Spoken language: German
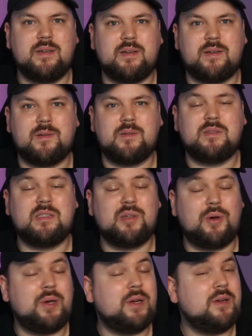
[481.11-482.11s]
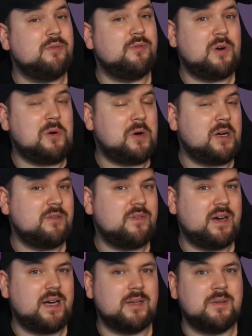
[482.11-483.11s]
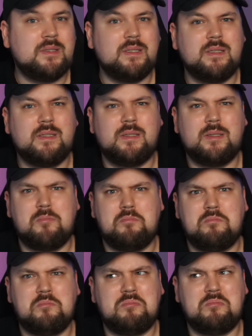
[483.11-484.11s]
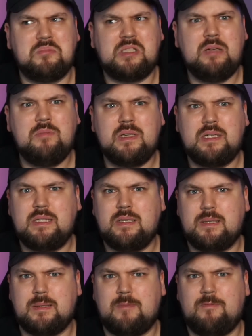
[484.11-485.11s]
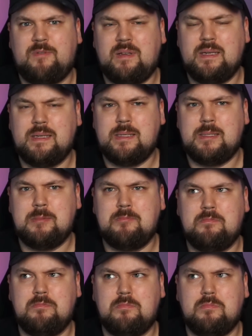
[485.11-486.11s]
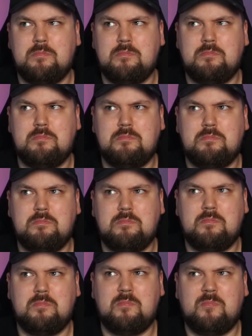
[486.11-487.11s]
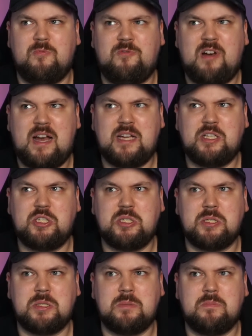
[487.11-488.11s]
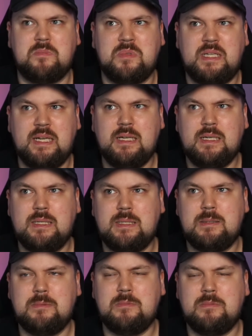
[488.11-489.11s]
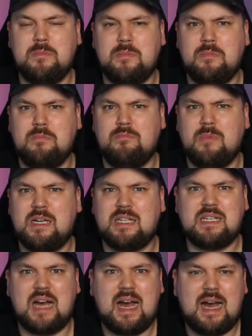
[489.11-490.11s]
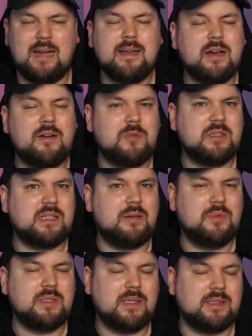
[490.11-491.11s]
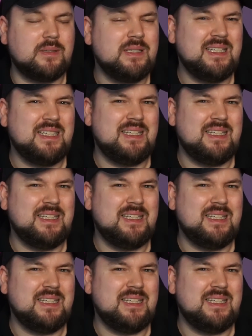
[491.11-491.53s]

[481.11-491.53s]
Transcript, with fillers: äh, Zeugen vor Ort waren, ziemlich viel falsche Dinge getan, ja, wo man sagen muss, also